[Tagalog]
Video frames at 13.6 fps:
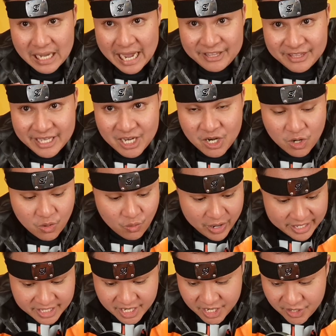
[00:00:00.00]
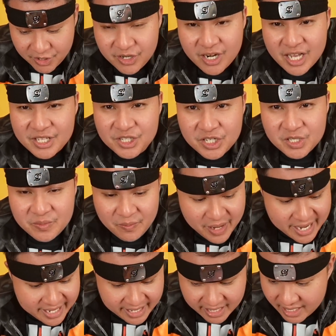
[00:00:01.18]
I think right here, you're not just
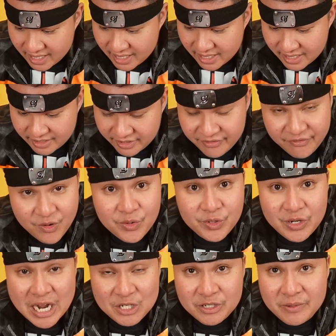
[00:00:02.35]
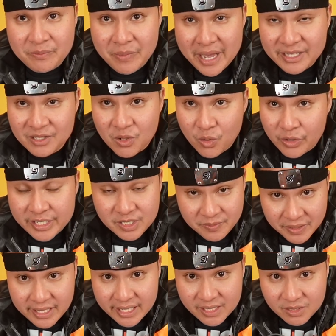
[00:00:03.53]
buying the phone. You're actually buying the whole
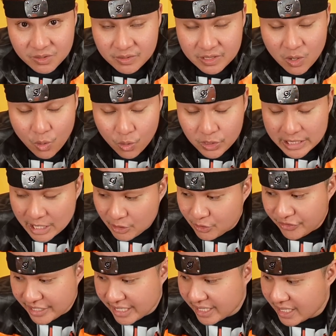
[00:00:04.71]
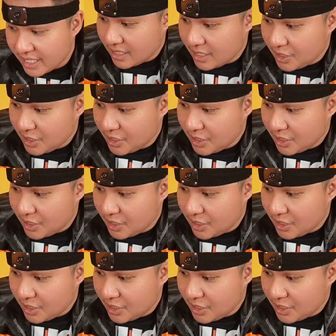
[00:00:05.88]
experience, no? mm The mm-hmm. whole Naruto thing.